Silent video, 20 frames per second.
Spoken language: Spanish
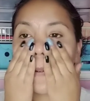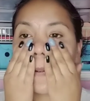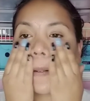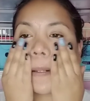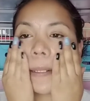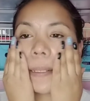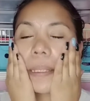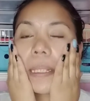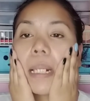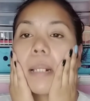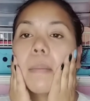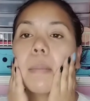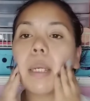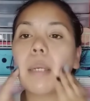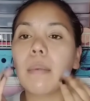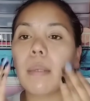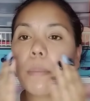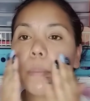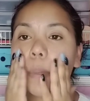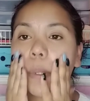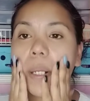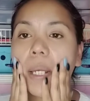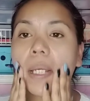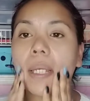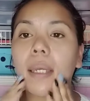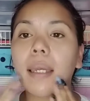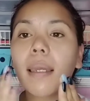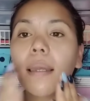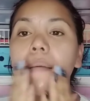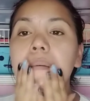está el baby por
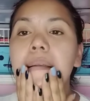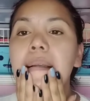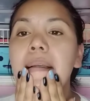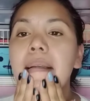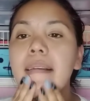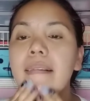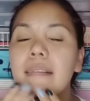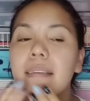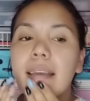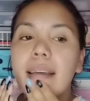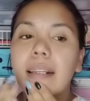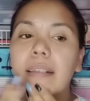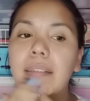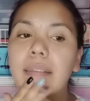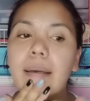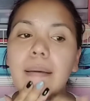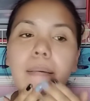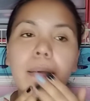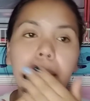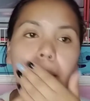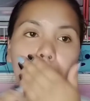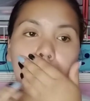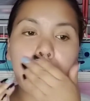aquí, ya lo saben.